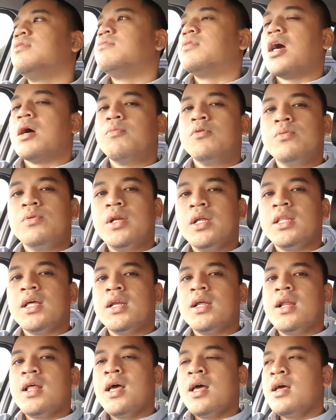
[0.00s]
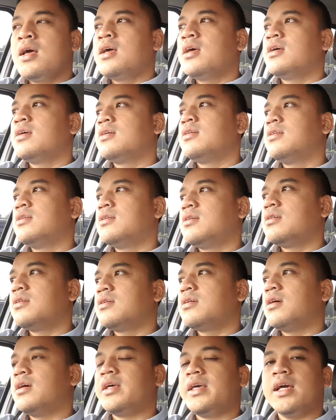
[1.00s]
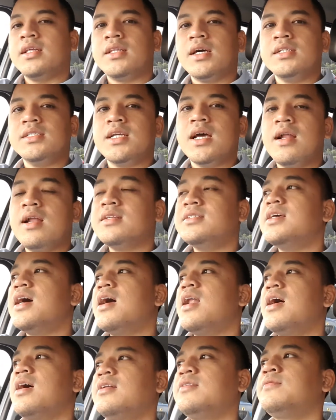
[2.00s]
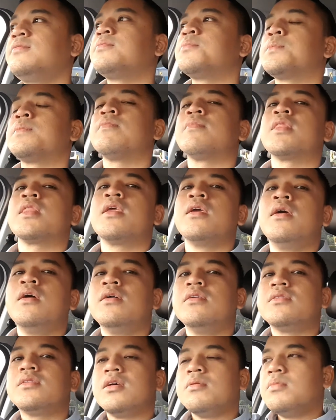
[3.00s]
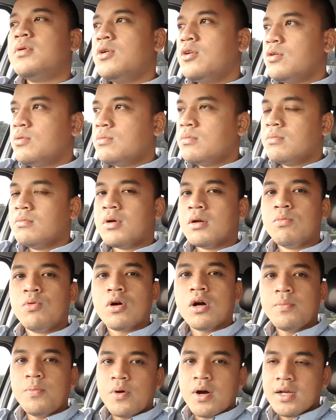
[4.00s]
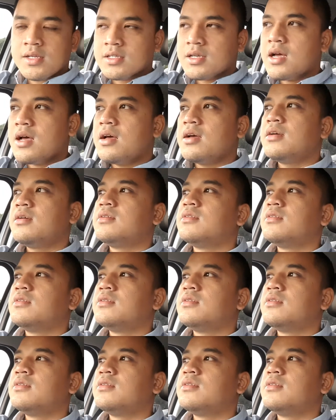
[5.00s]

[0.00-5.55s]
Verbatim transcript: ngabuburit adalah kegiatan jalan-jalan sebelum berbuka puasa